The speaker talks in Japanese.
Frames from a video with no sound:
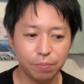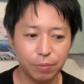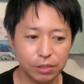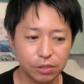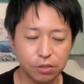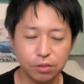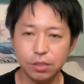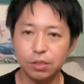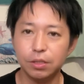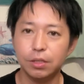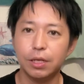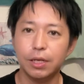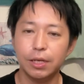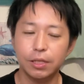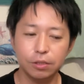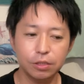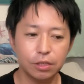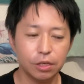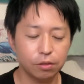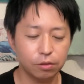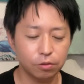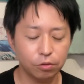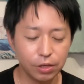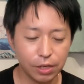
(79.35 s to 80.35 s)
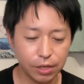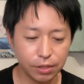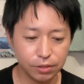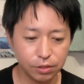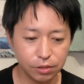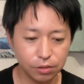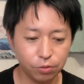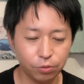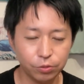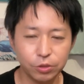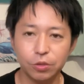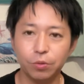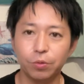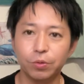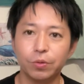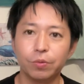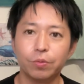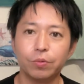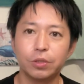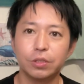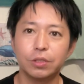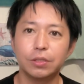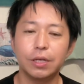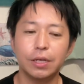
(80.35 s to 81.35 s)
まあ、ツインデーに関するお仕
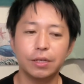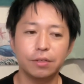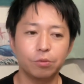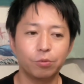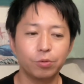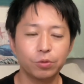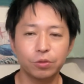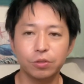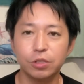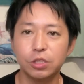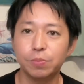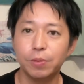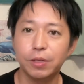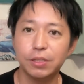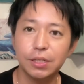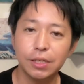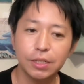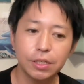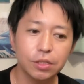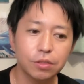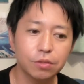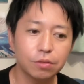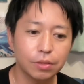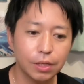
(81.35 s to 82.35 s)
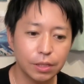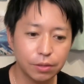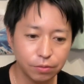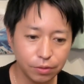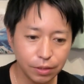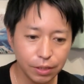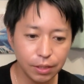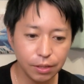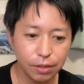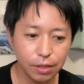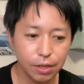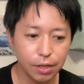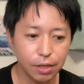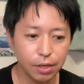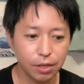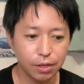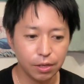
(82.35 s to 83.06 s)
事をしている本当にスペシャリストなので、